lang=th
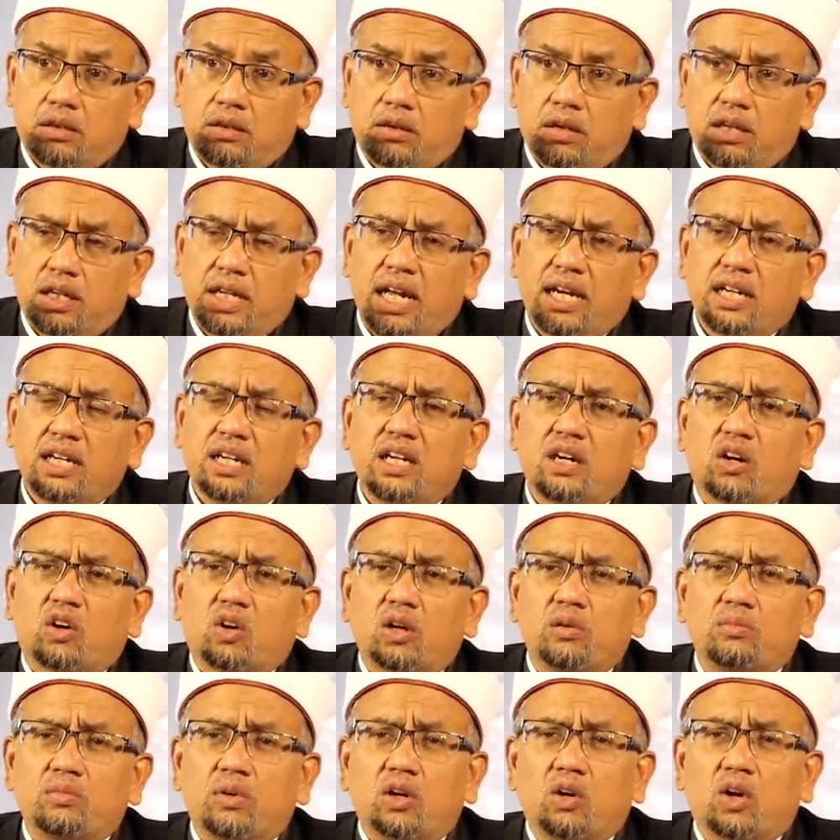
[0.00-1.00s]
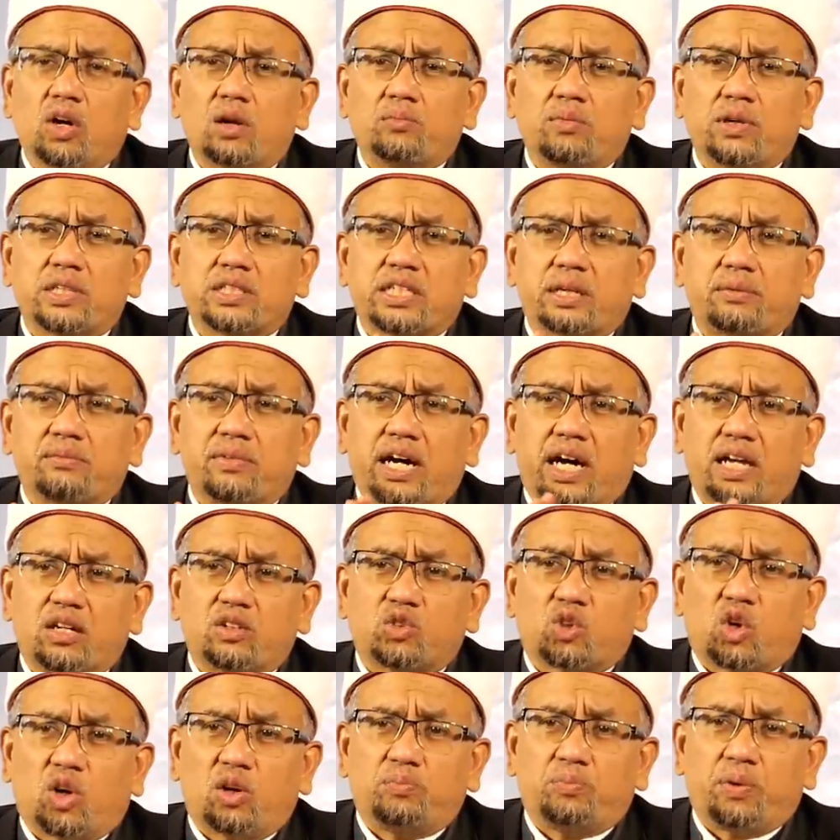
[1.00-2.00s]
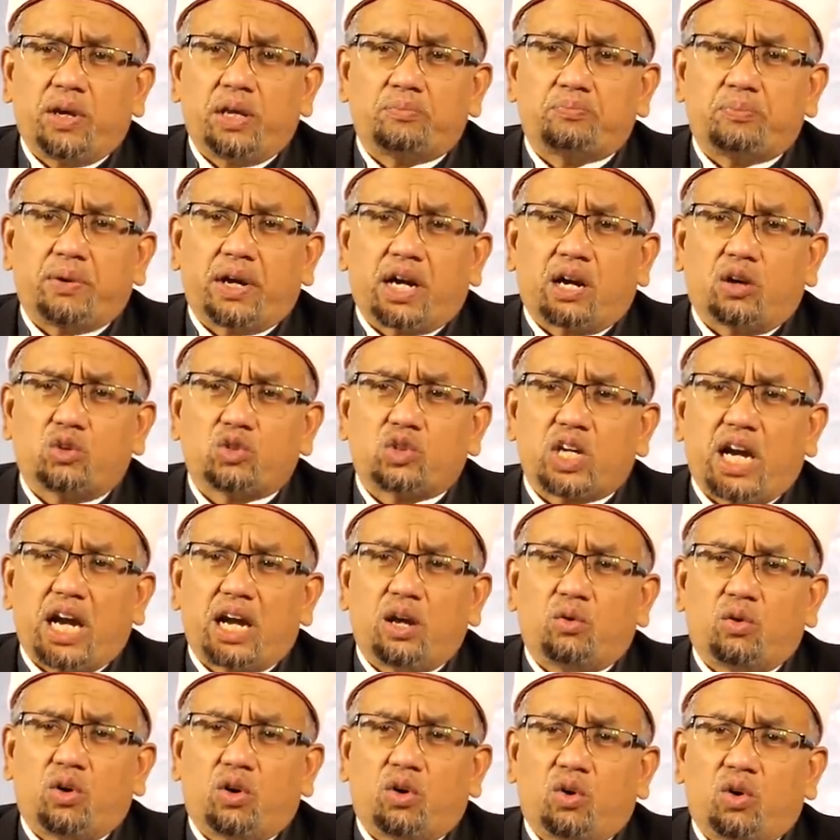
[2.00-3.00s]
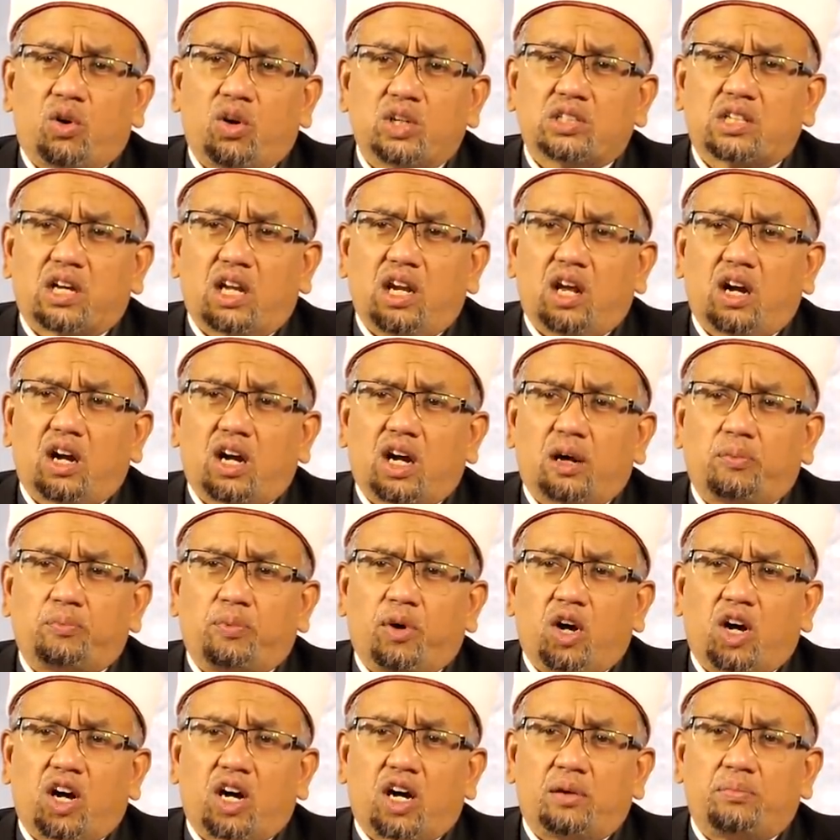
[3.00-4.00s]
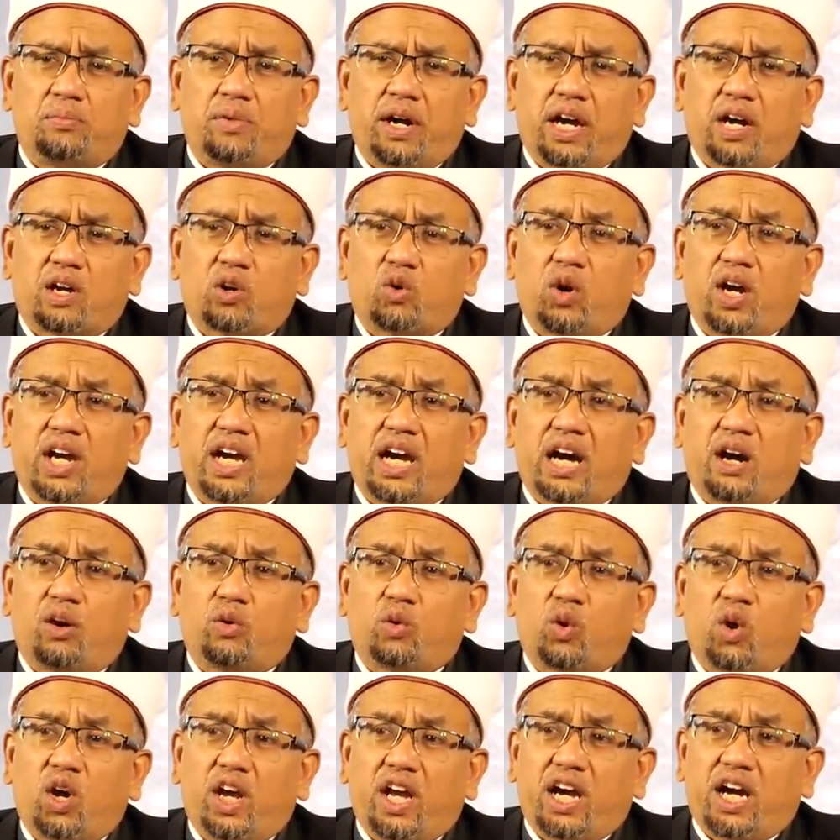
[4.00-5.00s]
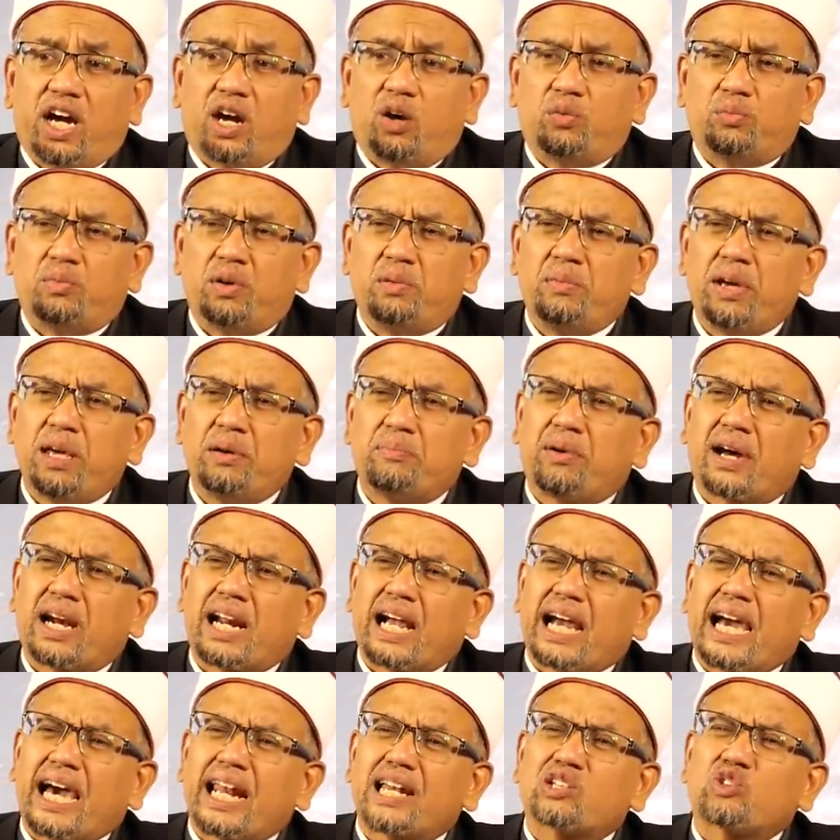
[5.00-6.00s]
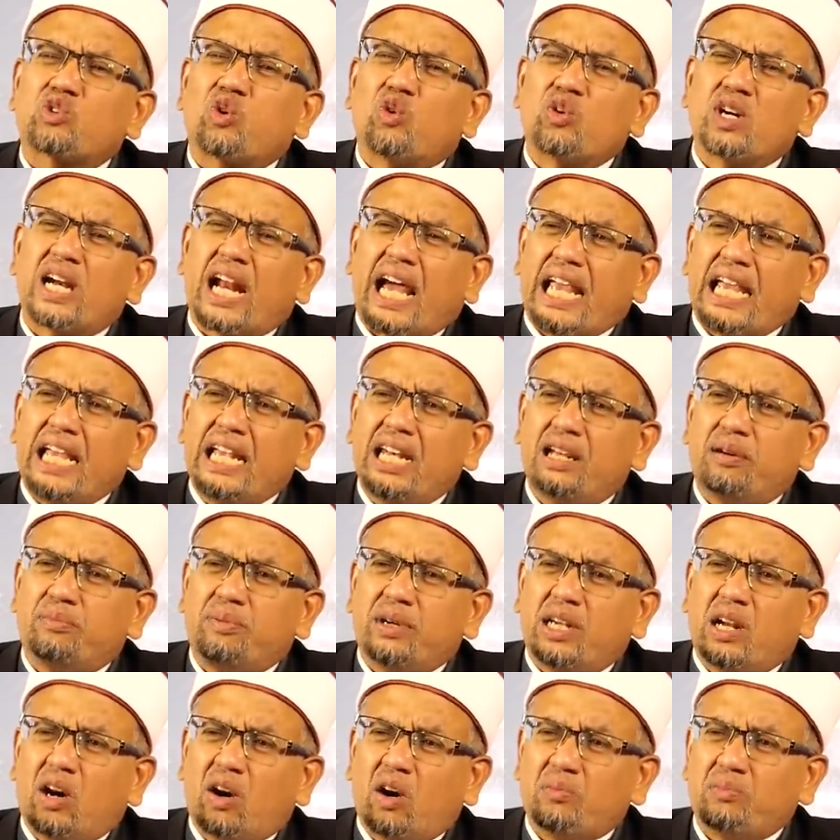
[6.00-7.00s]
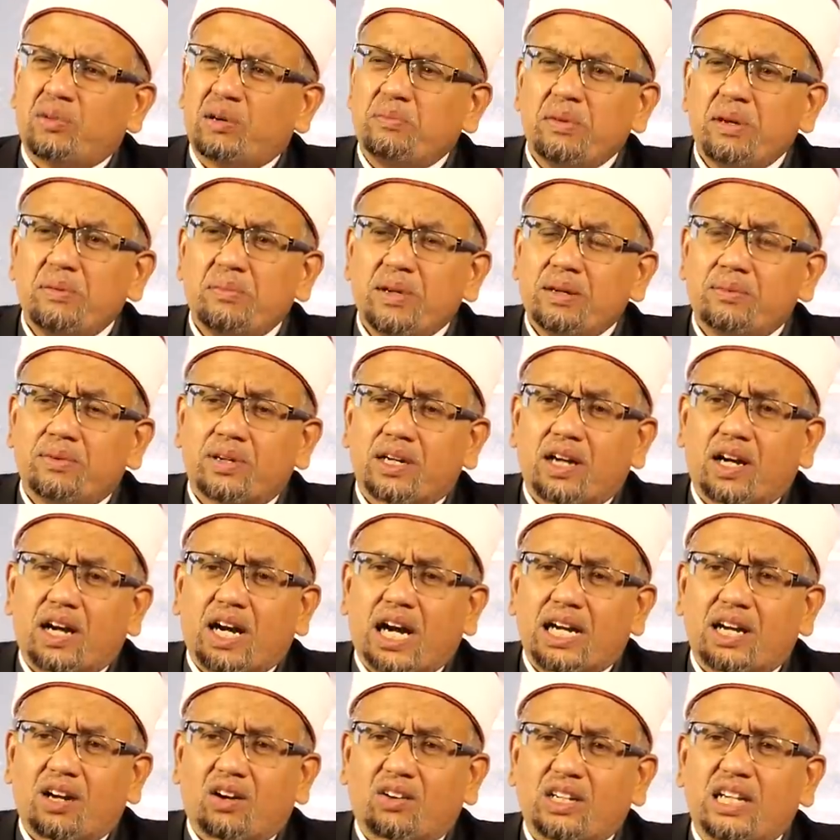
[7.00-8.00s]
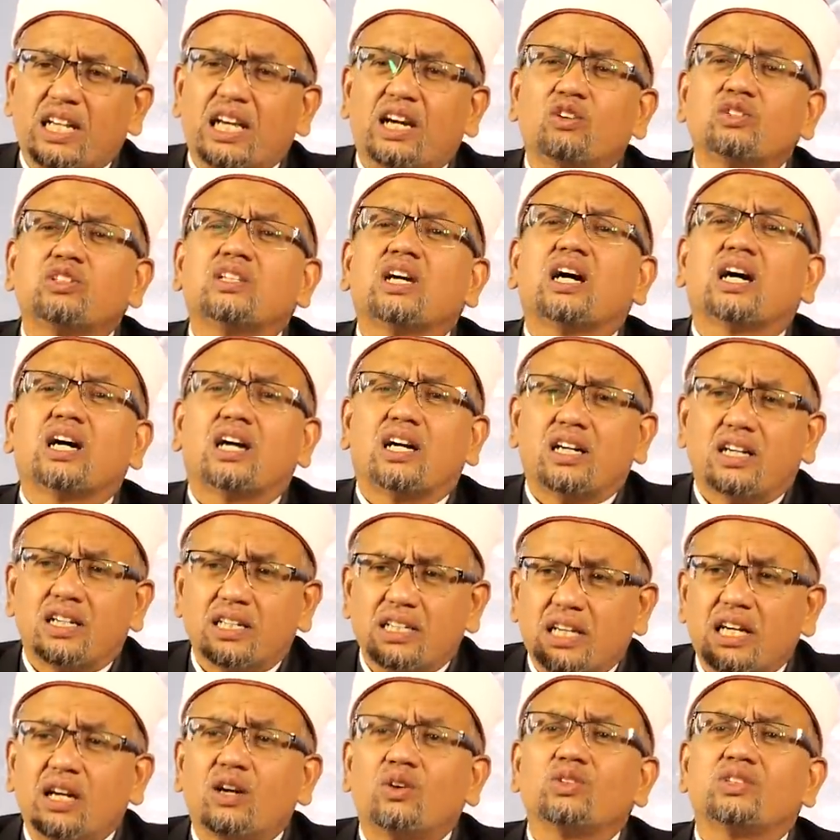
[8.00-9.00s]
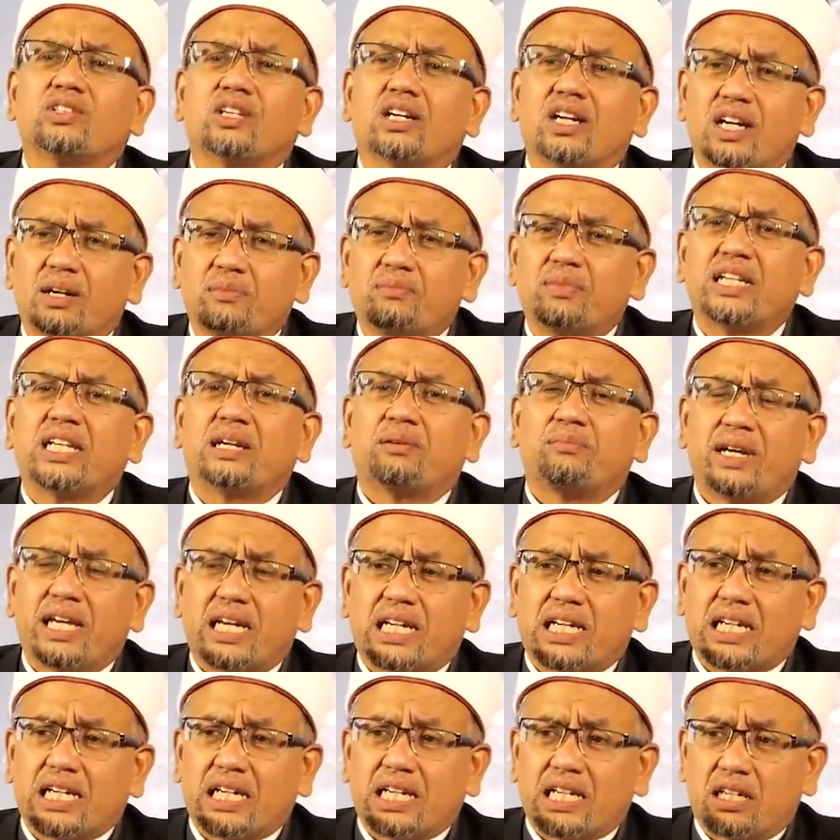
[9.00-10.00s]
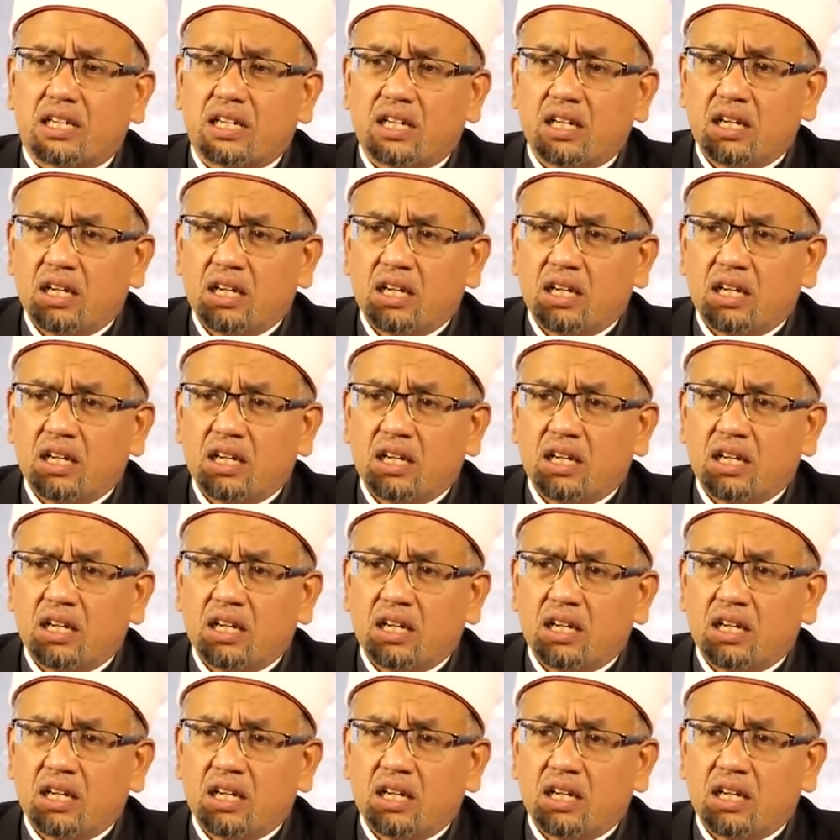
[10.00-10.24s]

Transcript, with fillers: เพราะนั้นเนี่ยคนบางคนไปสำคัญตนผิดไปเข้าใจว่าโอ๊ยทะเลาะกับพ่อกับแม่รวยเอามันมีบารอกัตตรงไหนเลยพี่น้องมันไม่มีบารอกัตหรอกเดี๋ยวเธอมันยังไม่เกิด